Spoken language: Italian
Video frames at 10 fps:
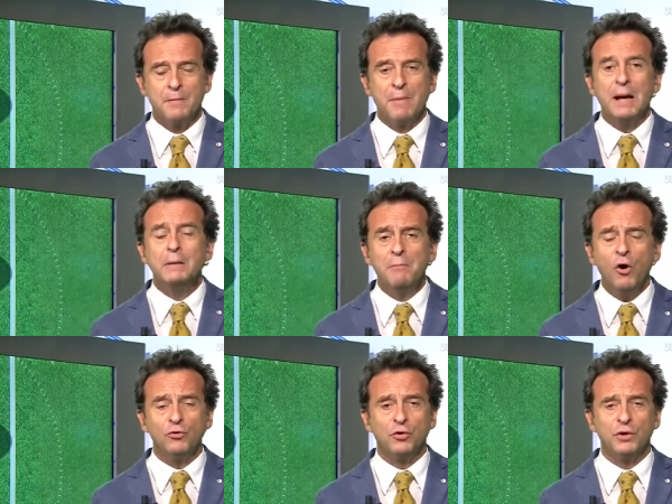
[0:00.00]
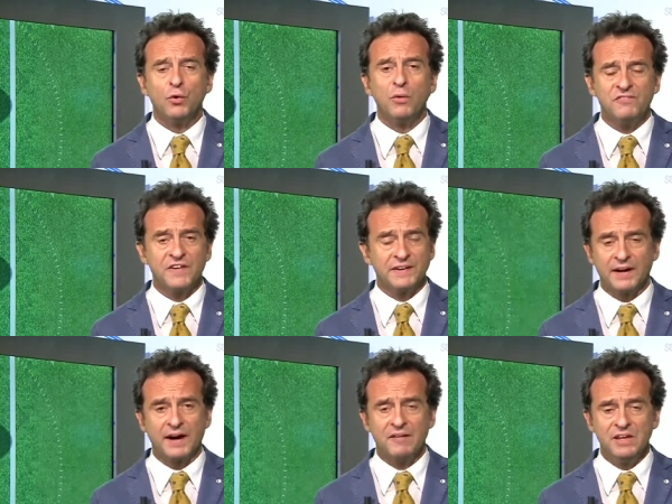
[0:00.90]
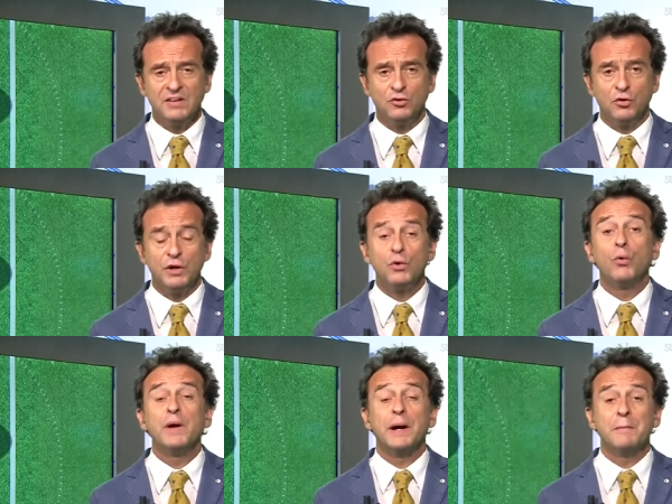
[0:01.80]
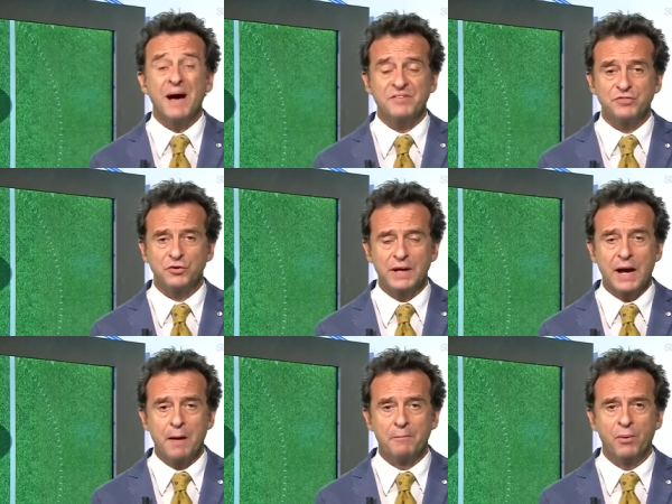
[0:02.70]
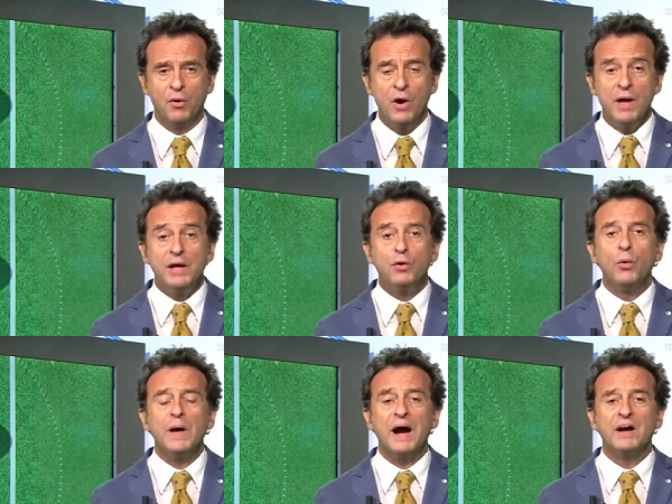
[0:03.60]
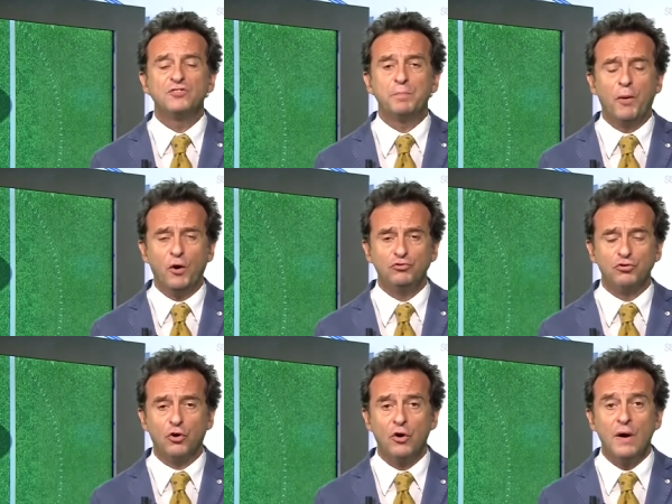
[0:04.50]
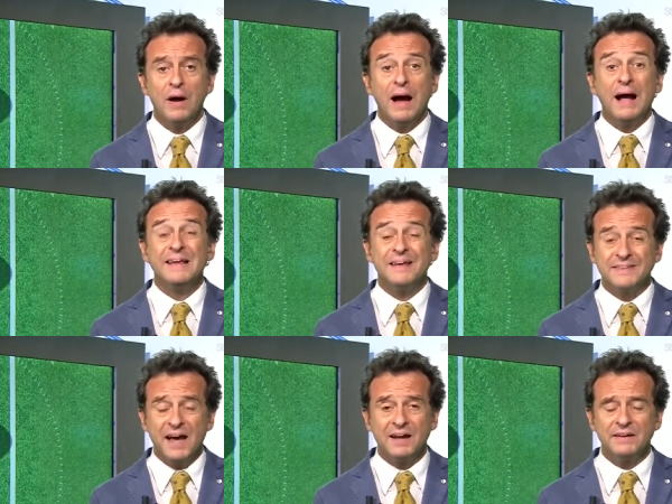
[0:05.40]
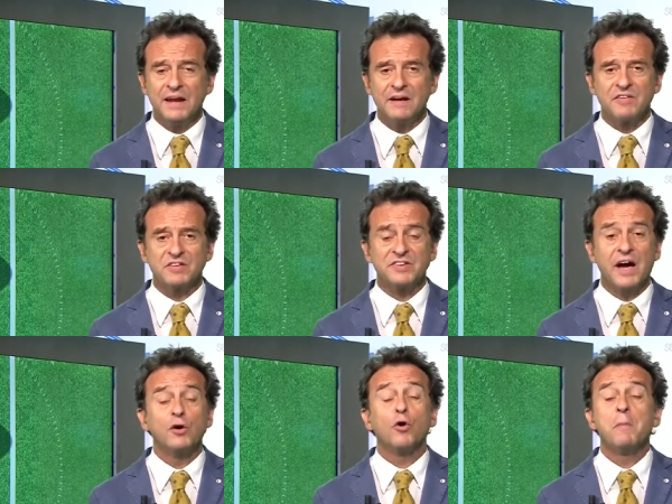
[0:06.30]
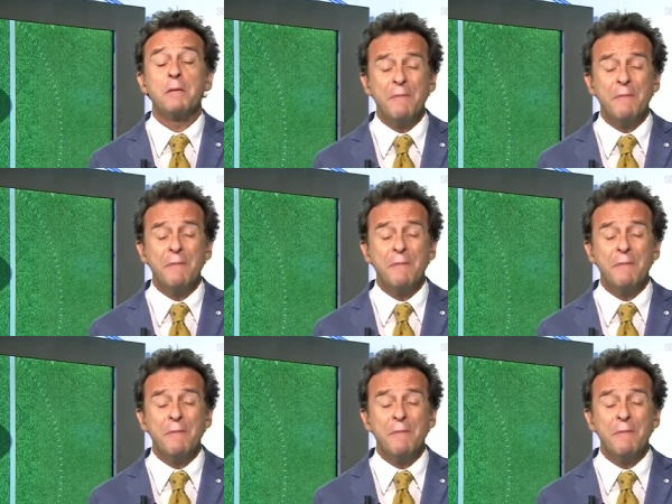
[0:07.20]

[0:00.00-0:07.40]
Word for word: ma il modo in cui Federer ha vinto, in cui è rimasto in campo, in cui ha risposto agli attacchi dell'avversario come